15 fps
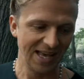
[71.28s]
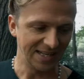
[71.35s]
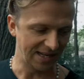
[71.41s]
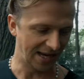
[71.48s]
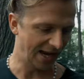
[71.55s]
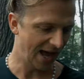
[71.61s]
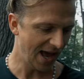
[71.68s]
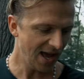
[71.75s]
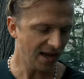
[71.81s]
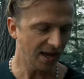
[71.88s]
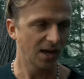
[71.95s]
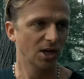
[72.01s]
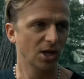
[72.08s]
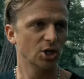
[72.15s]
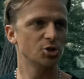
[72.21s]
Danach
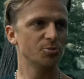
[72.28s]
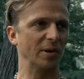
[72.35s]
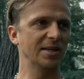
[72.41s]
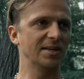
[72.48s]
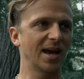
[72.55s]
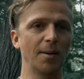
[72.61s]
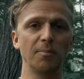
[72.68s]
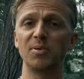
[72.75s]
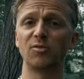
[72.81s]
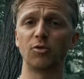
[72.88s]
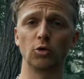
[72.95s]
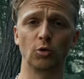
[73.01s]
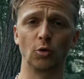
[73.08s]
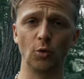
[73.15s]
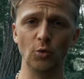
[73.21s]
springt die Ampel
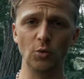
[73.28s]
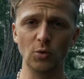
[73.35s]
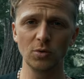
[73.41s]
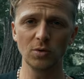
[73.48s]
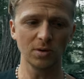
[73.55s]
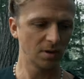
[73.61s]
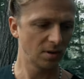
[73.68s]
von grün